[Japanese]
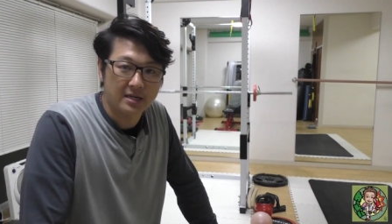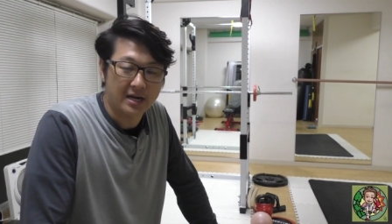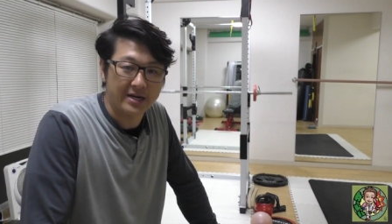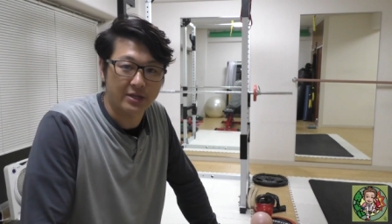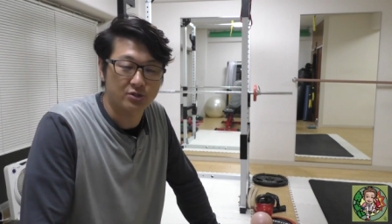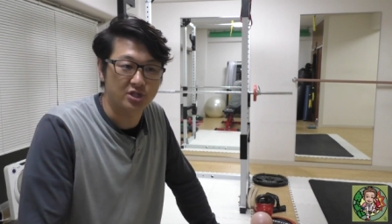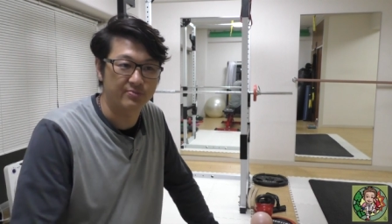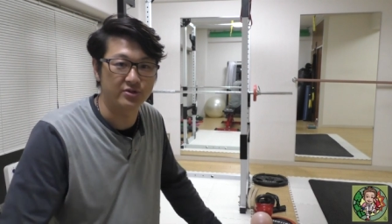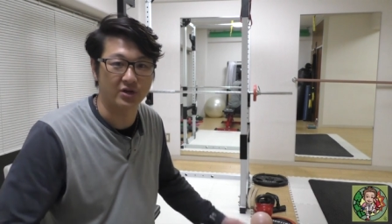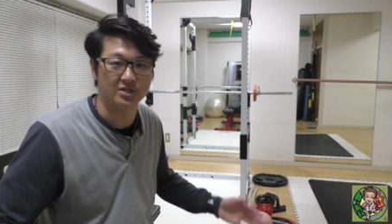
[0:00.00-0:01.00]
体の水
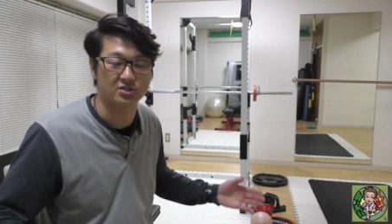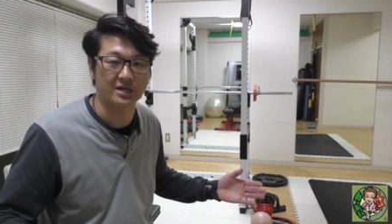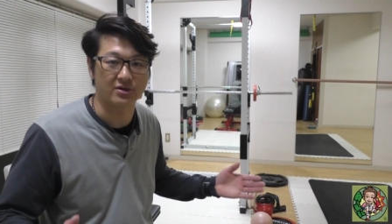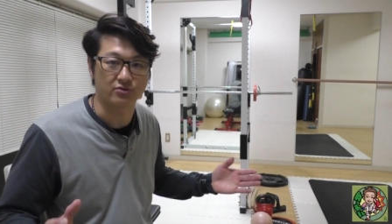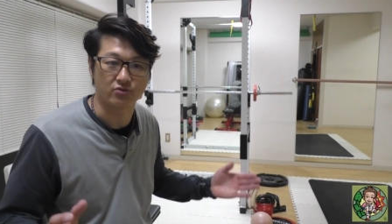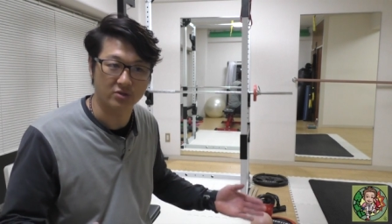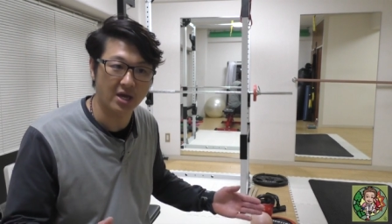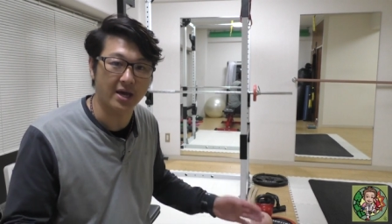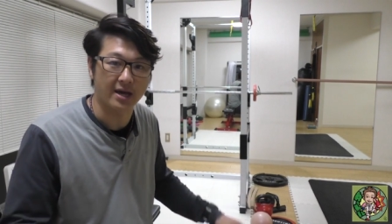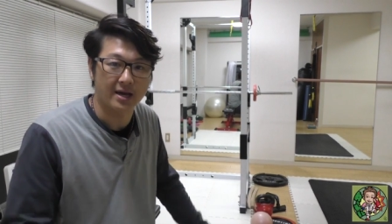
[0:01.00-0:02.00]
分量が少なくっ
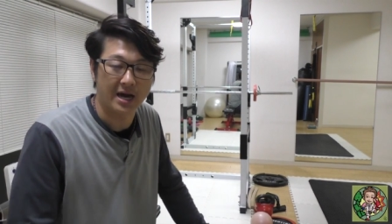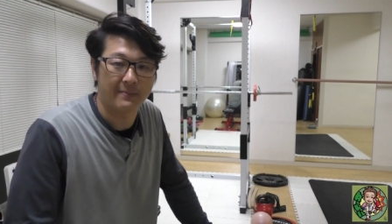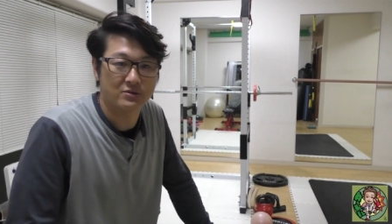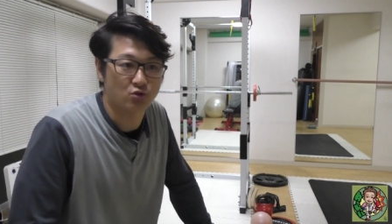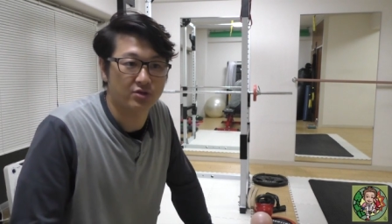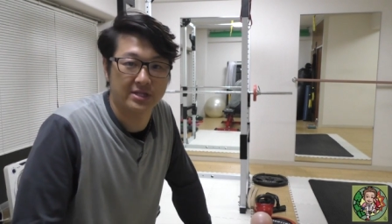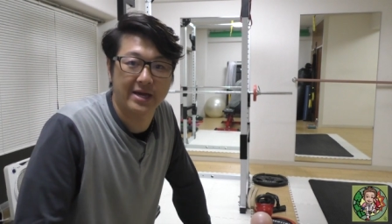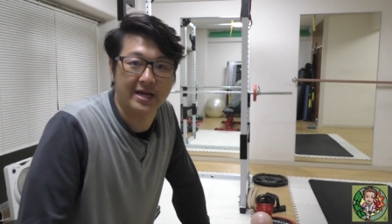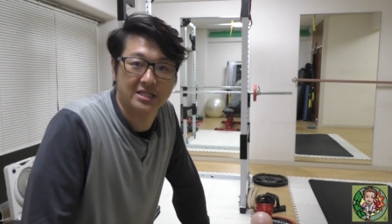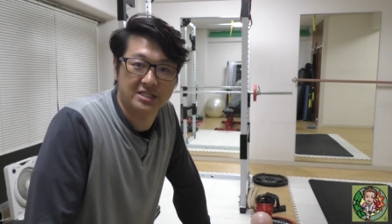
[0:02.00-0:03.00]
て、あんま太ってな
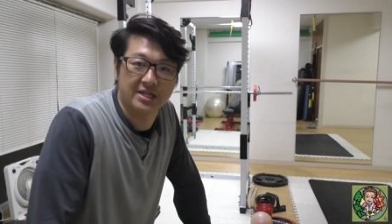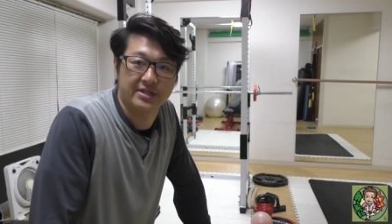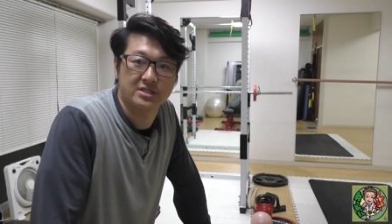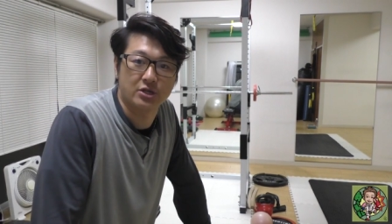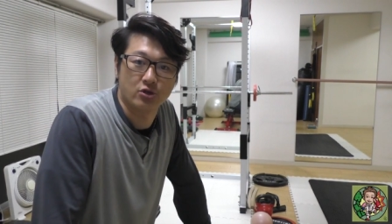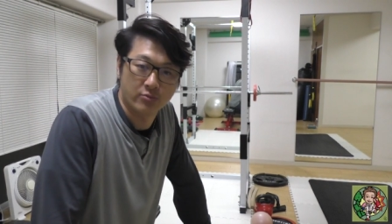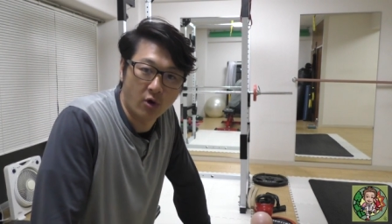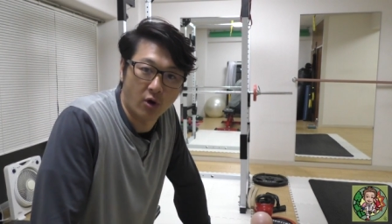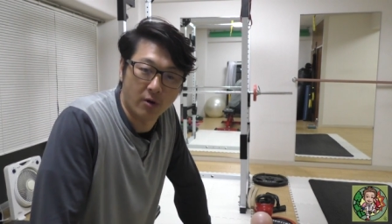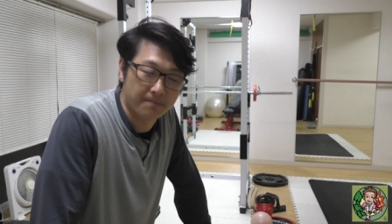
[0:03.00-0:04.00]
い感じなんですけど
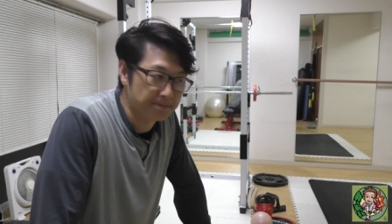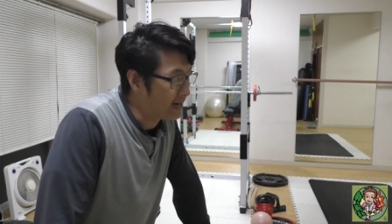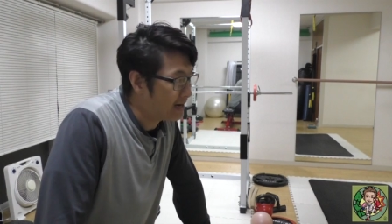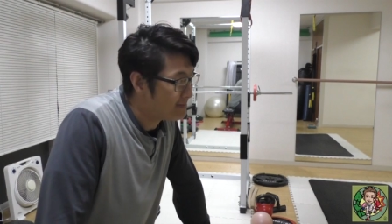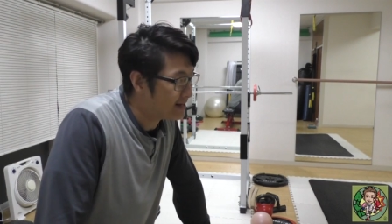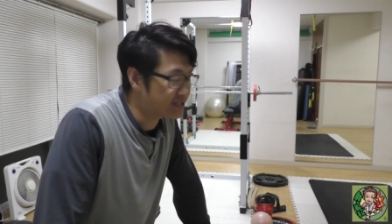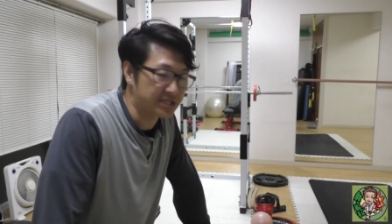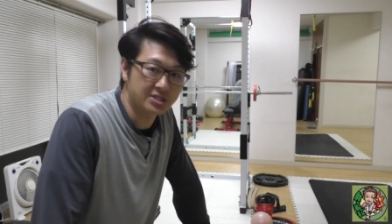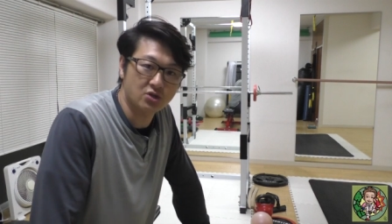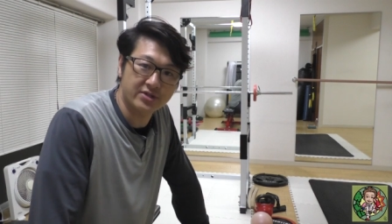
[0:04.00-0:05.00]
も、あんまり
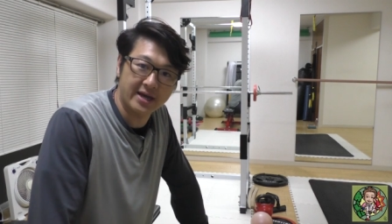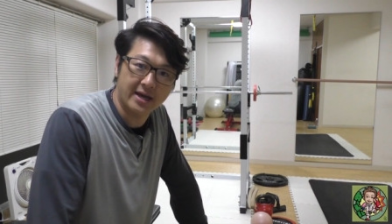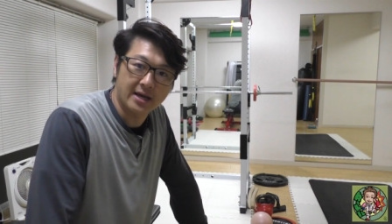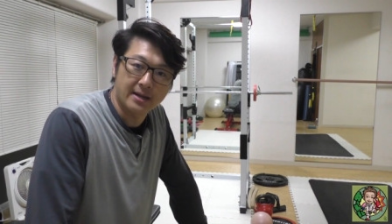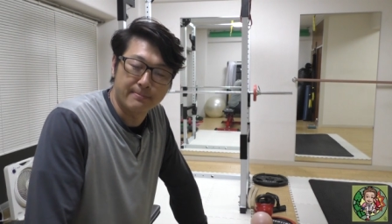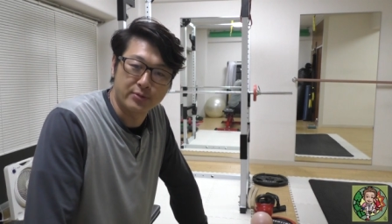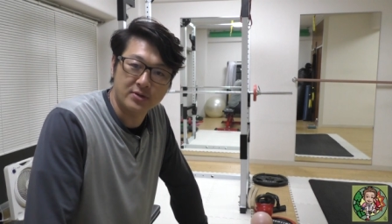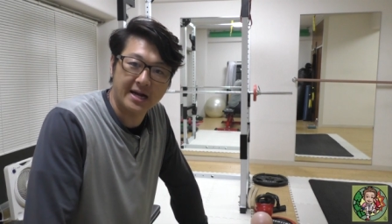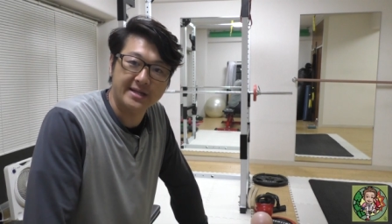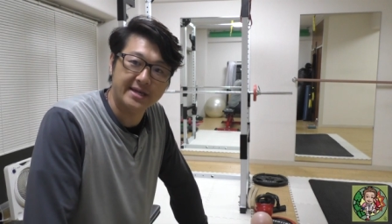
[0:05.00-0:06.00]
腎臓で
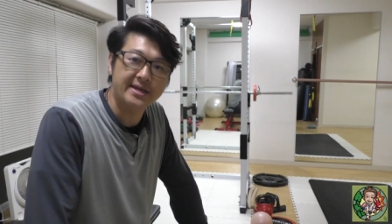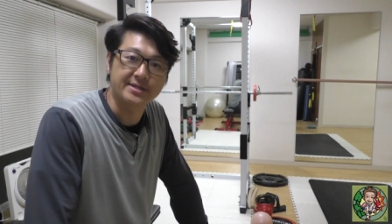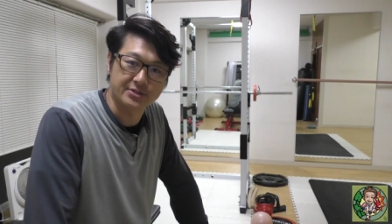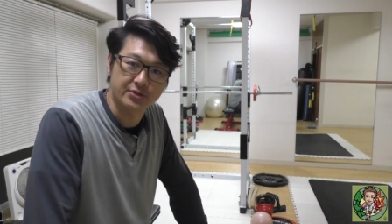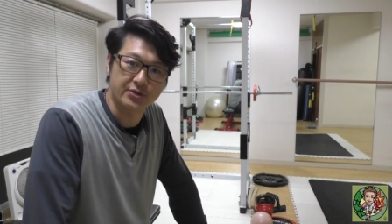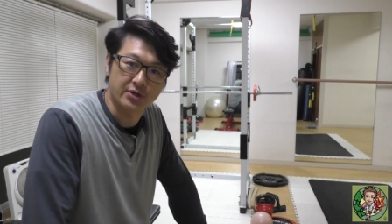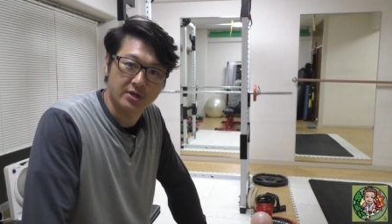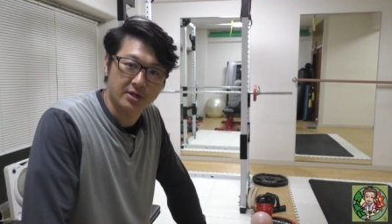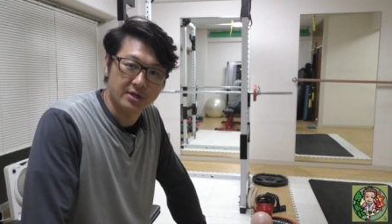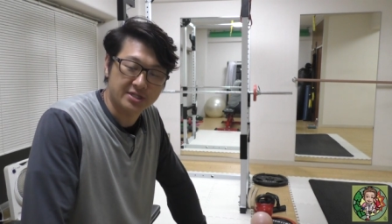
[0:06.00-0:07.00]
分解できず、
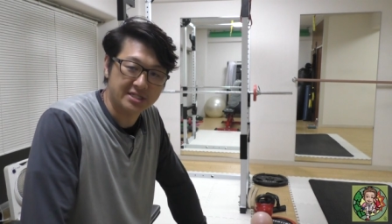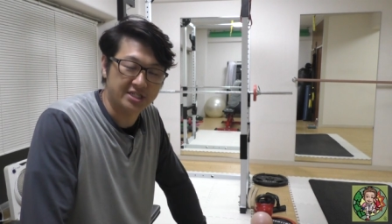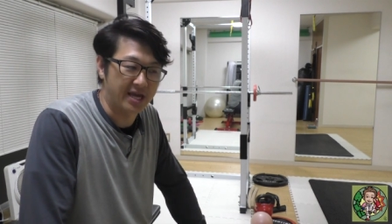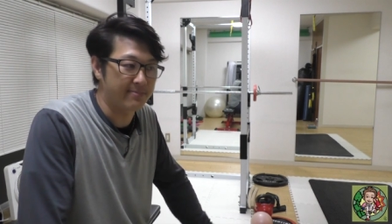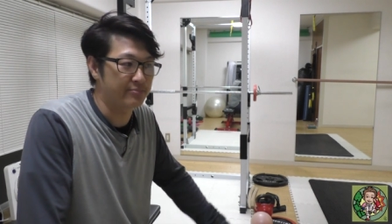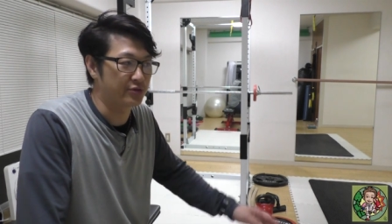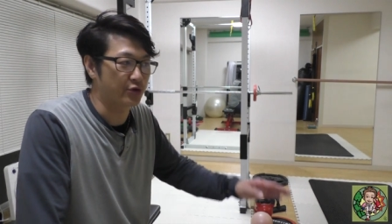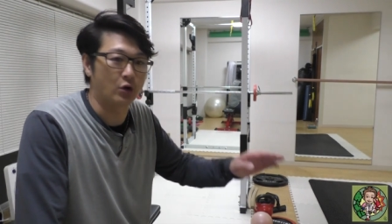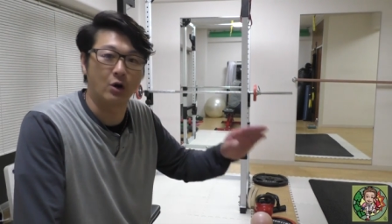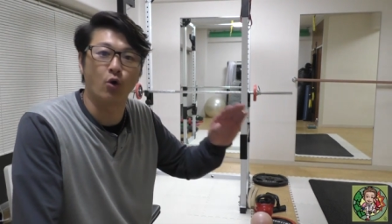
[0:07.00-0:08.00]
しかし塩分の
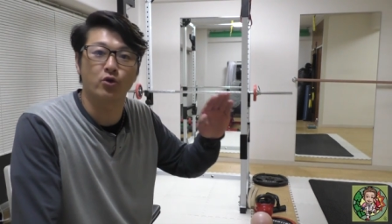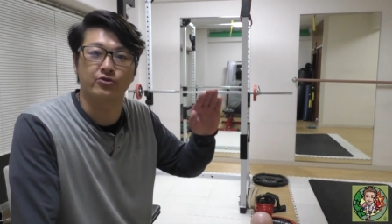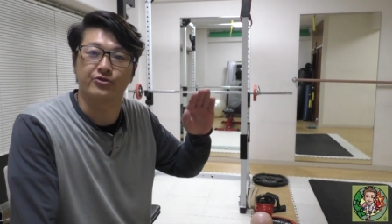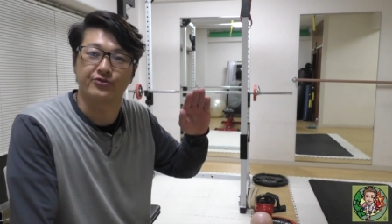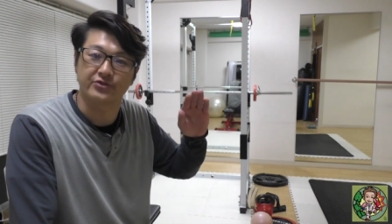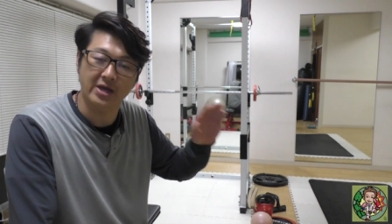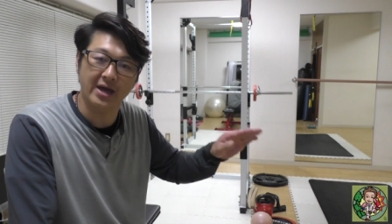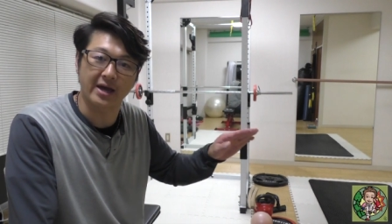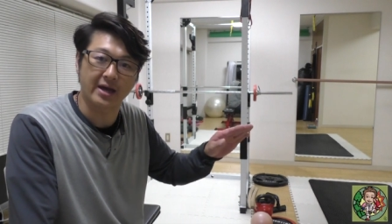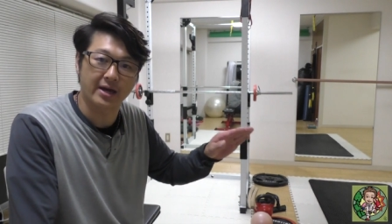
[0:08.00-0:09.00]
量は多くっ
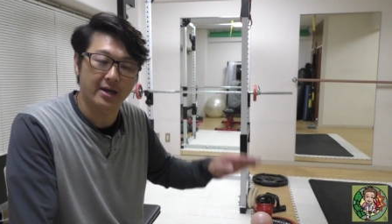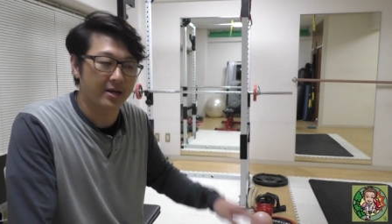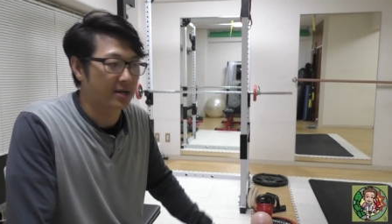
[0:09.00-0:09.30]
て、